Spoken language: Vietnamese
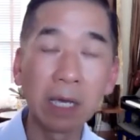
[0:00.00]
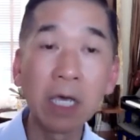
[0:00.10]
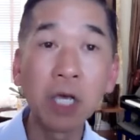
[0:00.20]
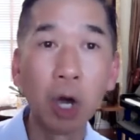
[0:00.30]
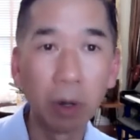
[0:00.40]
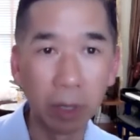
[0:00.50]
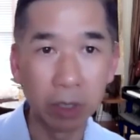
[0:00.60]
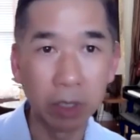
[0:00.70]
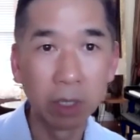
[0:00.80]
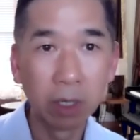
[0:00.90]
cái
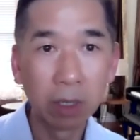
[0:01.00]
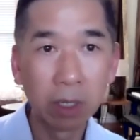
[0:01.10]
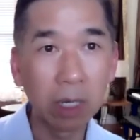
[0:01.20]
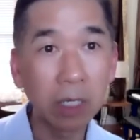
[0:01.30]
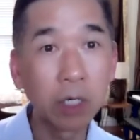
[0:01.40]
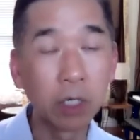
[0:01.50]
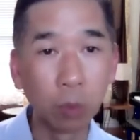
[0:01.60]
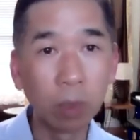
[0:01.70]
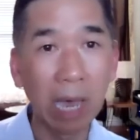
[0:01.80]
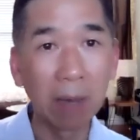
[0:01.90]
courage, tức là sự
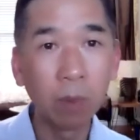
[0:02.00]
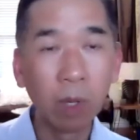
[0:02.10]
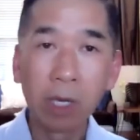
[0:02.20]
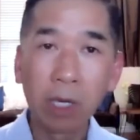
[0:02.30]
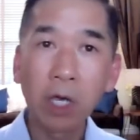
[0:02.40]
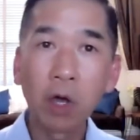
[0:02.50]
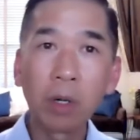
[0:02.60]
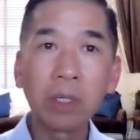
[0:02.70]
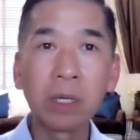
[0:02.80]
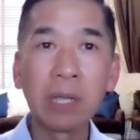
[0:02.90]
dũng cảm. Cái
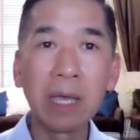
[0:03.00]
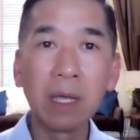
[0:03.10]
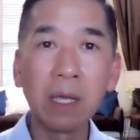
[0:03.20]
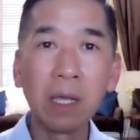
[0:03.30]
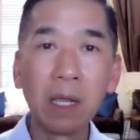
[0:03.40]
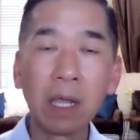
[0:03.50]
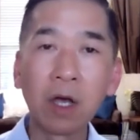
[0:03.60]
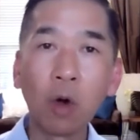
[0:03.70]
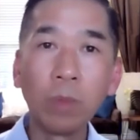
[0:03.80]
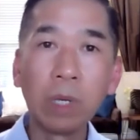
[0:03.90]
courage ở đây á, là
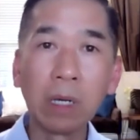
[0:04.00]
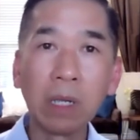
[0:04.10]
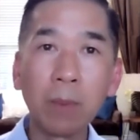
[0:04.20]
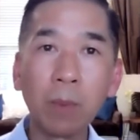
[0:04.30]
không những